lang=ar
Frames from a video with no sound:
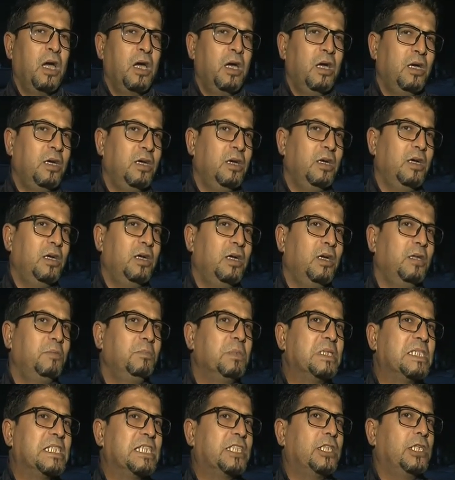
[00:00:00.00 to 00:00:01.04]

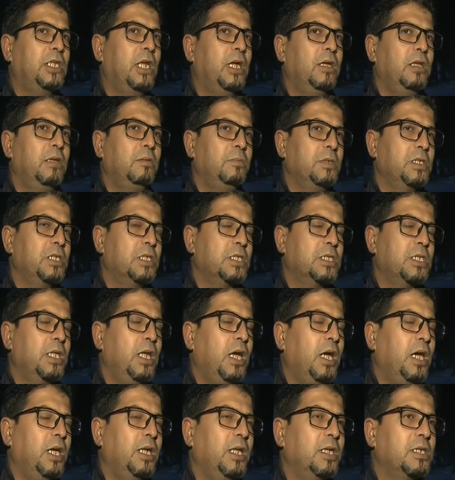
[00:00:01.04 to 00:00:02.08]
المجلس المجلس
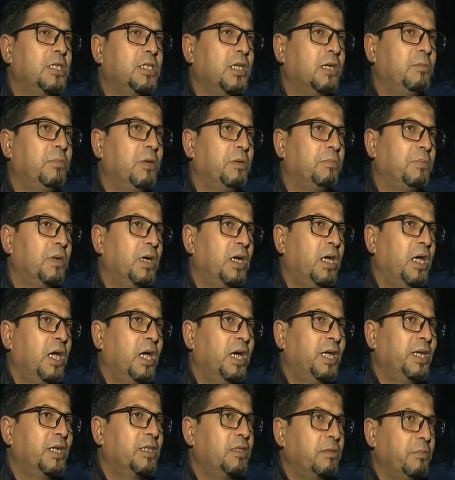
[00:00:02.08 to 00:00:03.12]
الاعلى للشباب
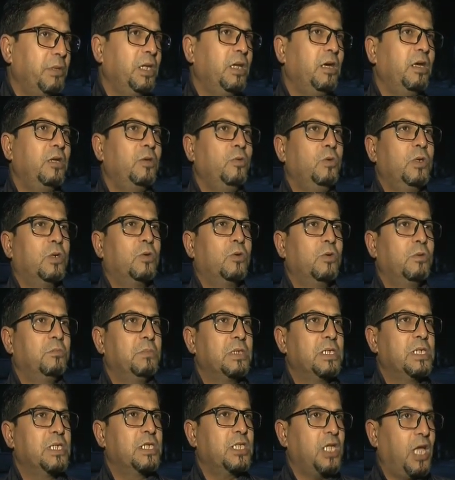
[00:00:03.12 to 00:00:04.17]
نتمنى انه يكون
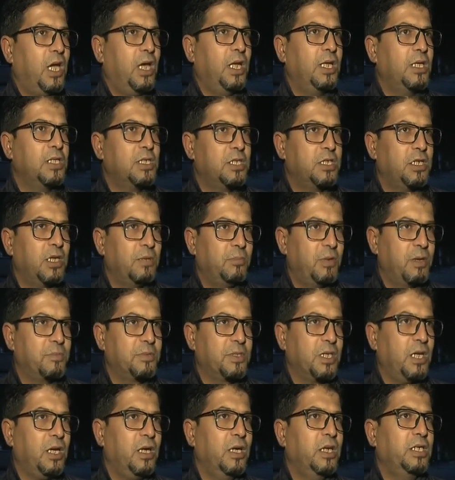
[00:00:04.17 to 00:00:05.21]
مجلس اعلى للشباب
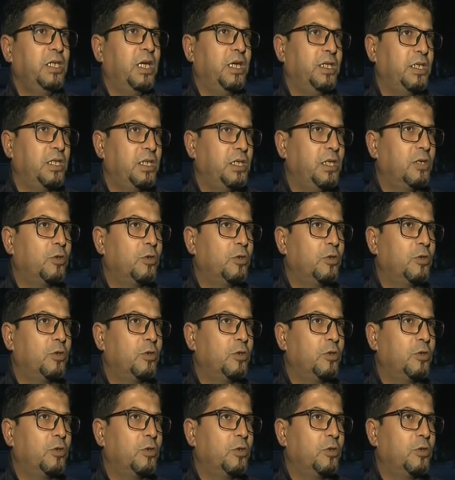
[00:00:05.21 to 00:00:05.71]
صح يعني اللي